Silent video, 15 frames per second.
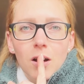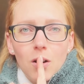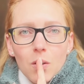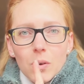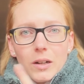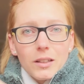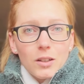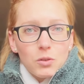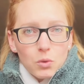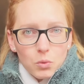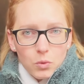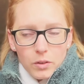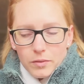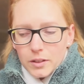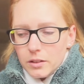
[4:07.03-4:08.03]
ho guardato
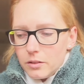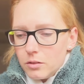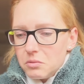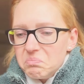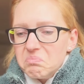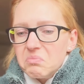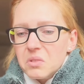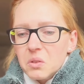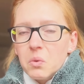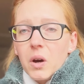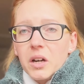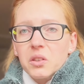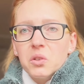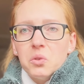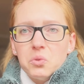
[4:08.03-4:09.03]
due video,
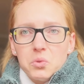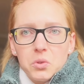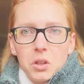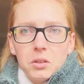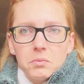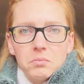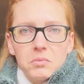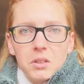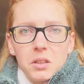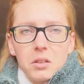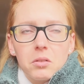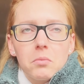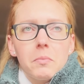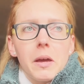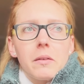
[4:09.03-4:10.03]
guardo uno,
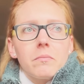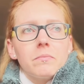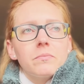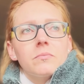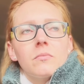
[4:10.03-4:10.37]
dico bene,